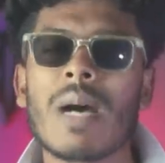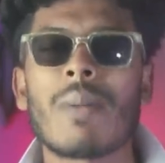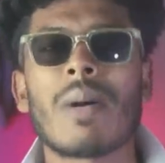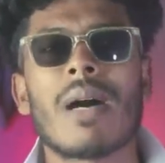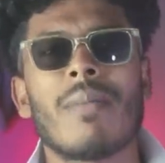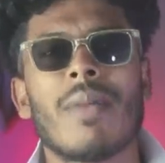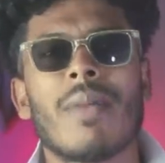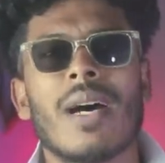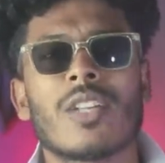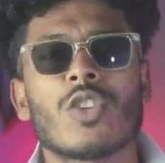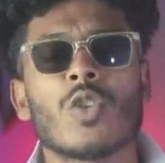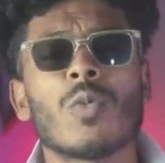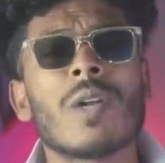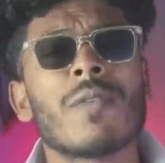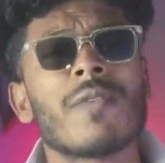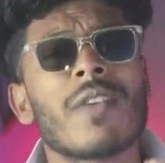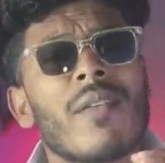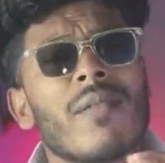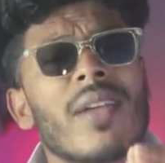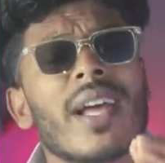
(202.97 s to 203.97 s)
বাবা মার তোমার
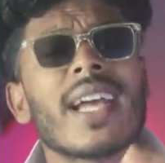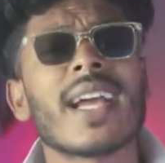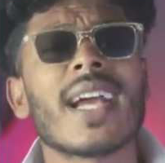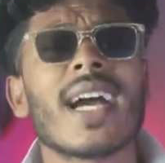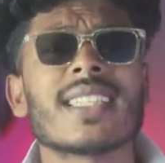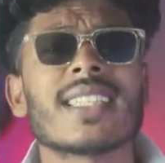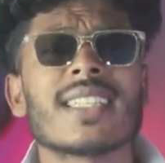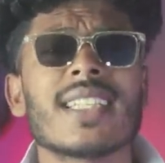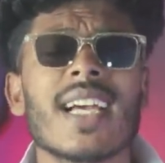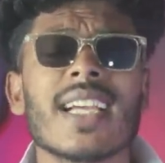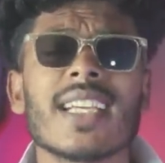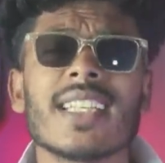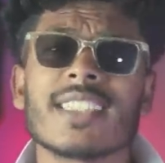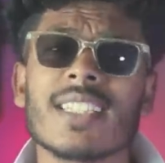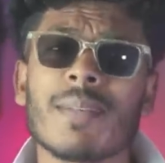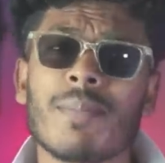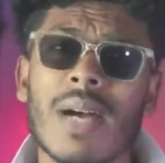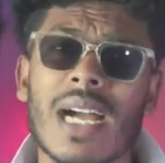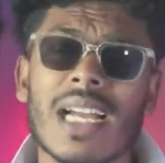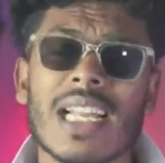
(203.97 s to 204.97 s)
ফেমটাকে কাজে লাগিয়ে
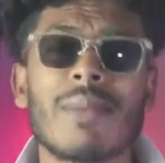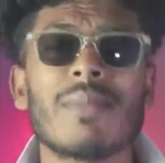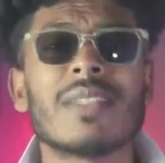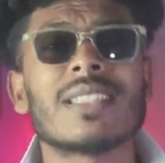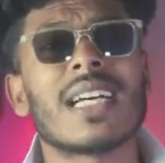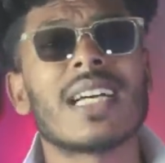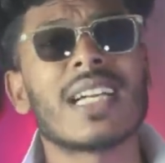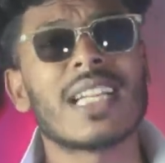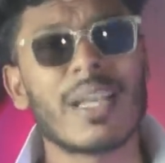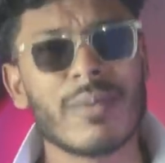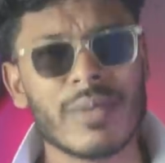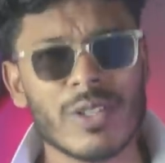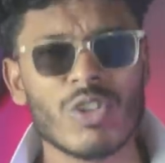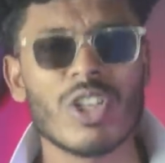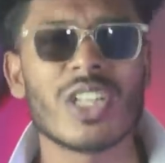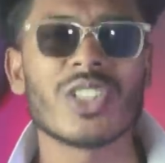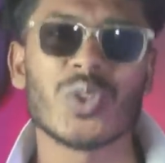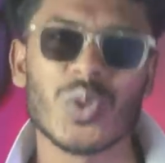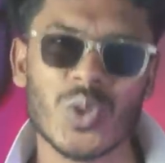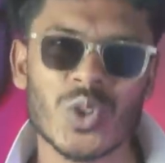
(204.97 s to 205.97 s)
যে পাগলামি সাগলামি
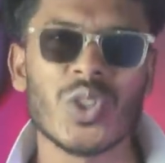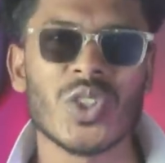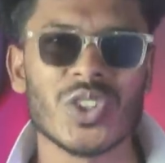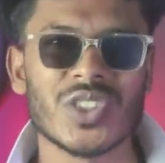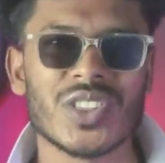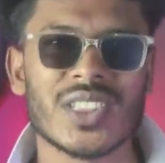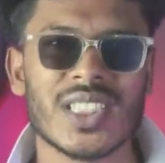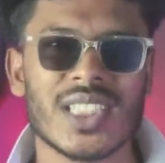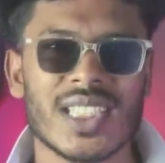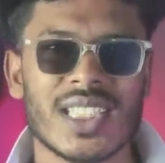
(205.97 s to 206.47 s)
গুলা শুরু করছে